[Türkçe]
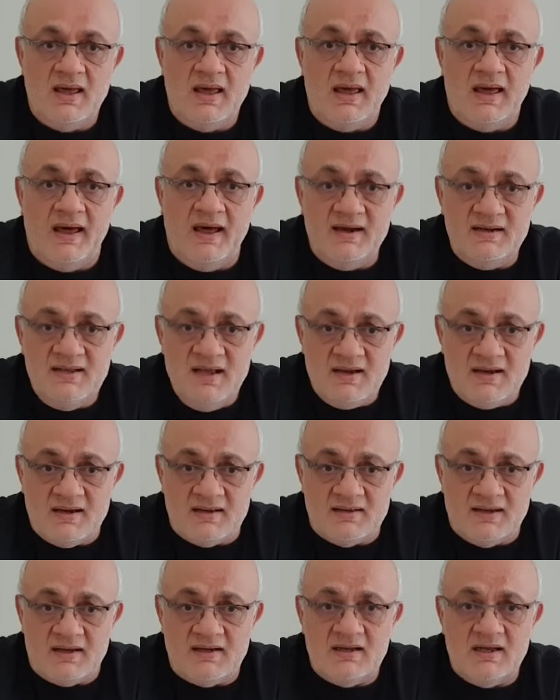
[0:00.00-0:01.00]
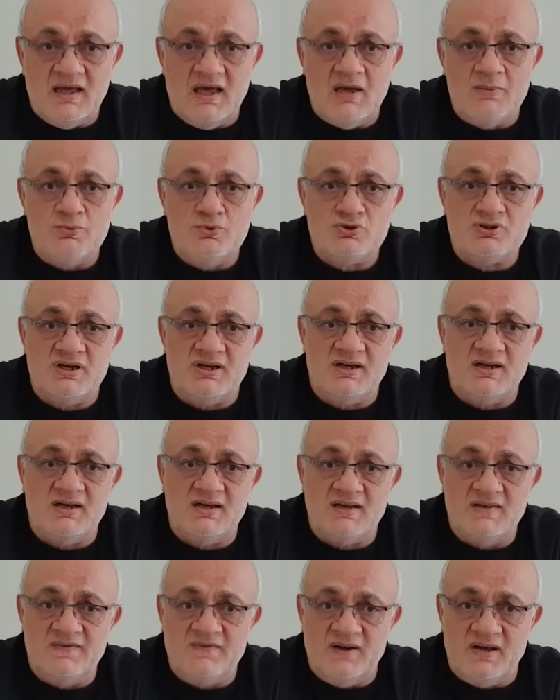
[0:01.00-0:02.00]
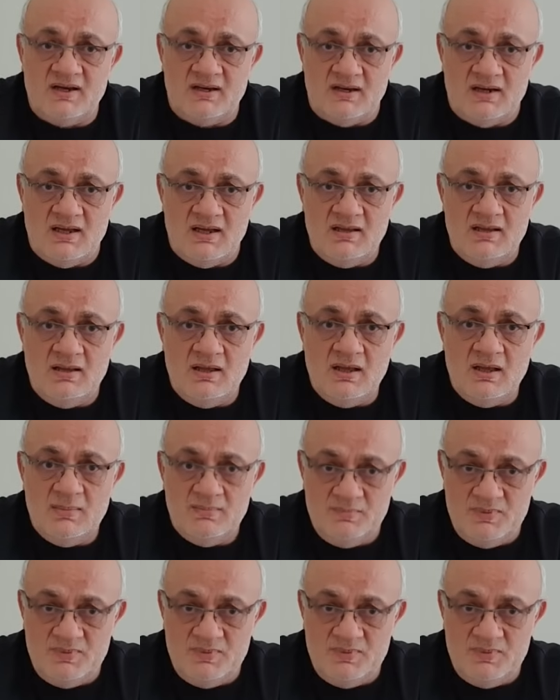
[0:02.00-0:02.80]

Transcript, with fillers: Her ne kadar Ebu Zerel Gifari'nin